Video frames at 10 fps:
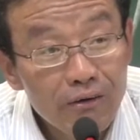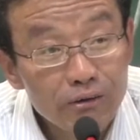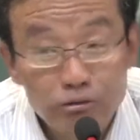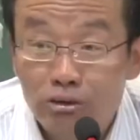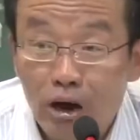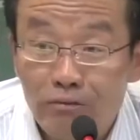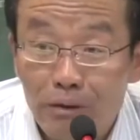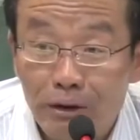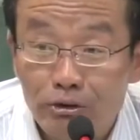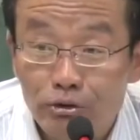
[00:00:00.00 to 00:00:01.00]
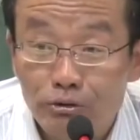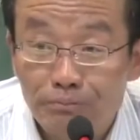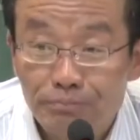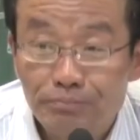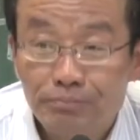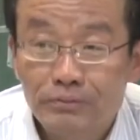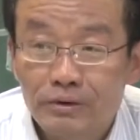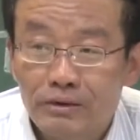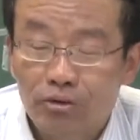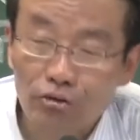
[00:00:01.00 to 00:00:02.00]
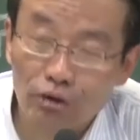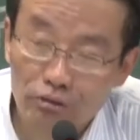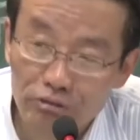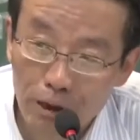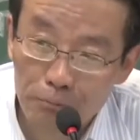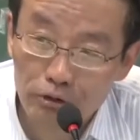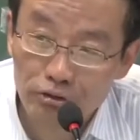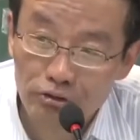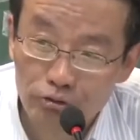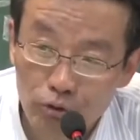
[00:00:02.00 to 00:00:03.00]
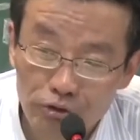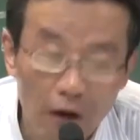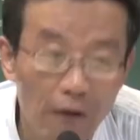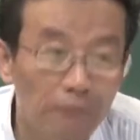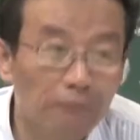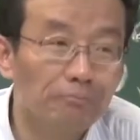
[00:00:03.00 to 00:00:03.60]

儒教文明区，其实儒家不是宗教，